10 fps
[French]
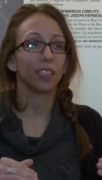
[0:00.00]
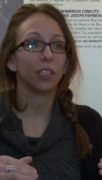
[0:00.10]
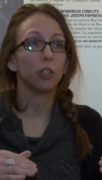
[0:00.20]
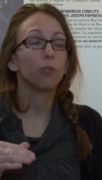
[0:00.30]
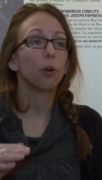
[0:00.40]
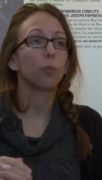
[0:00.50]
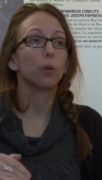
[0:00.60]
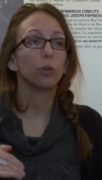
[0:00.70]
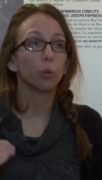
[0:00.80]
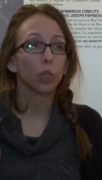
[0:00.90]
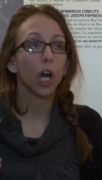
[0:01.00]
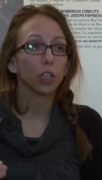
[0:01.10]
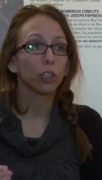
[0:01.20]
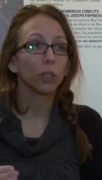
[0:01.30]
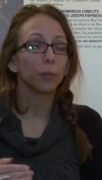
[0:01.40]
qui ne font pas une hauteur
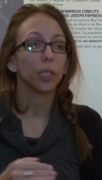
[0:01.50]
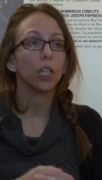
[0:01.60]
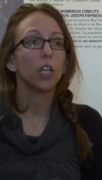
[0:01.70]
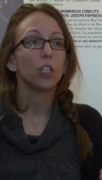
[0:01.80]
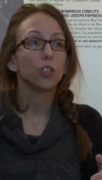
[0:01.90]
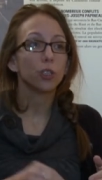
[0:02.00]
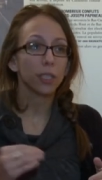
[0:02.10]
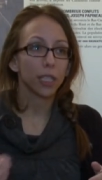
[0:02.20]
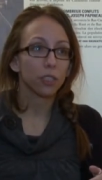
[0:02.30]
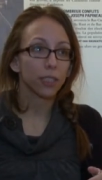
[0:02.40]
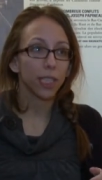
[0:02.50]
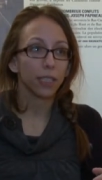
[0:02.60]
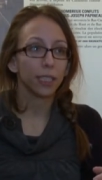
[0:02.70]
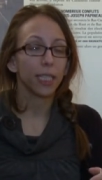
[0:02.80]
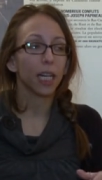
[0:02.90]
d'homme jusqu'en
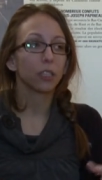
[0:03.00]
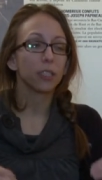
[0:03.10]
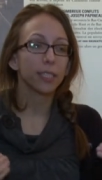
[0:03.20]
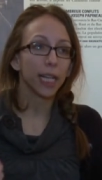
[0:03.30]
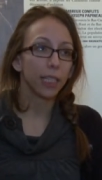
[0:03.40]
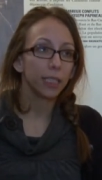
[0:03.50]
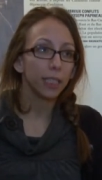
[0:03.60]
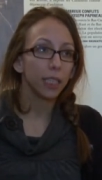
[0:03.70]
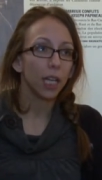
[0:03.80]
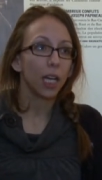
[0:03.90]
Australie. Et en Australie,